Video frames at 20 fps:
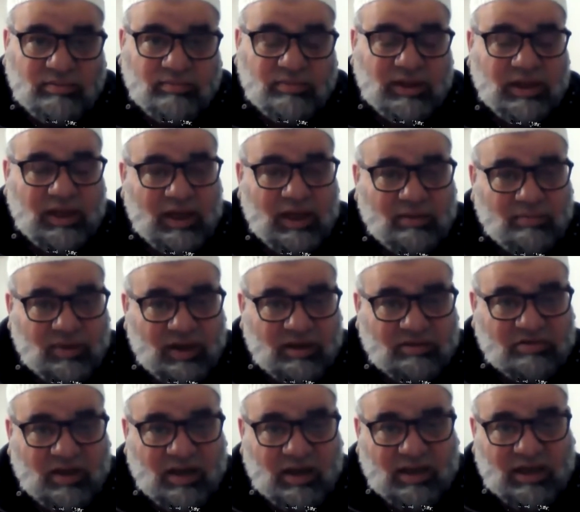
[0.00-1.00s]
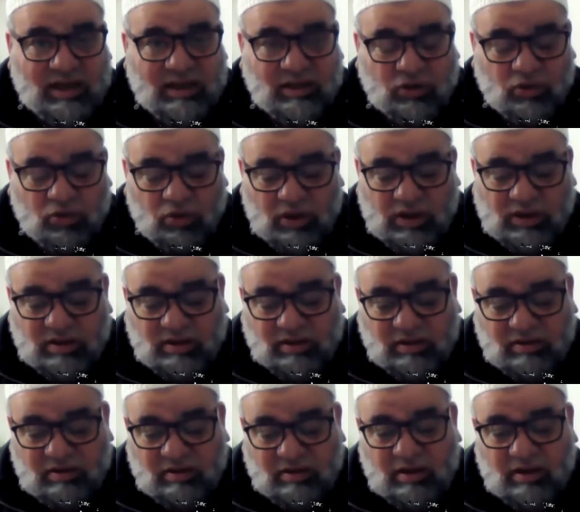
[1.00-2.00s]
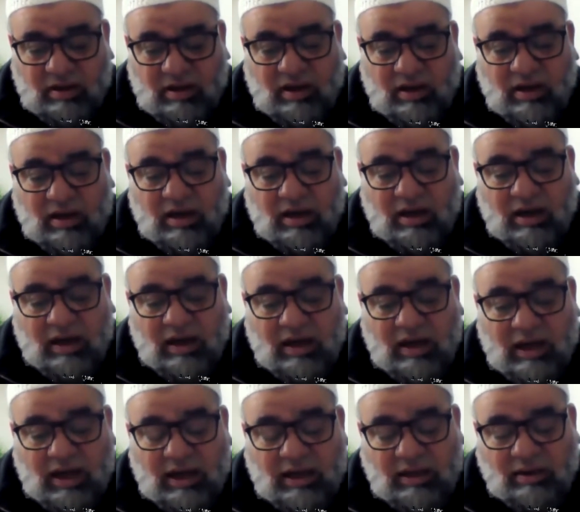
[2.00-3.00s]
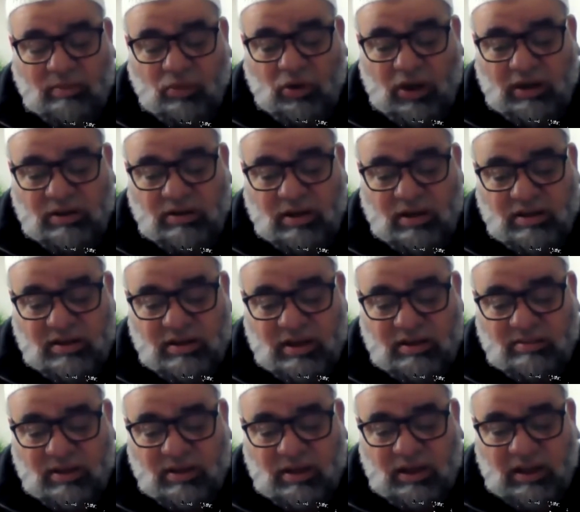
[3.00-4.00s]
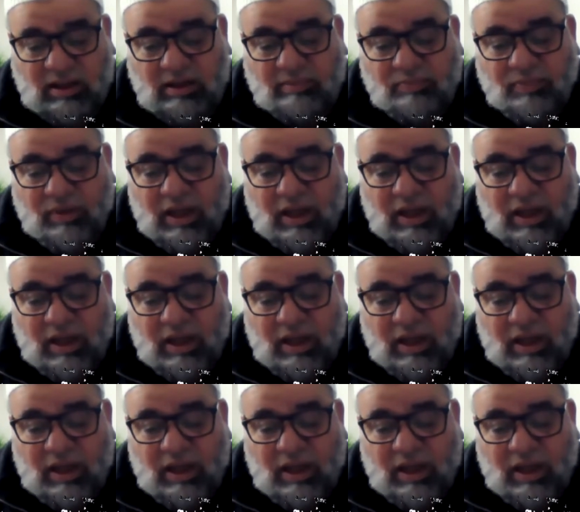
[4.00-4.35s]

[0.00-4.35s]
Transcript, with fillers: من أهم الأفكار كانت خلاصة آه، يعني المحاضرة السابقة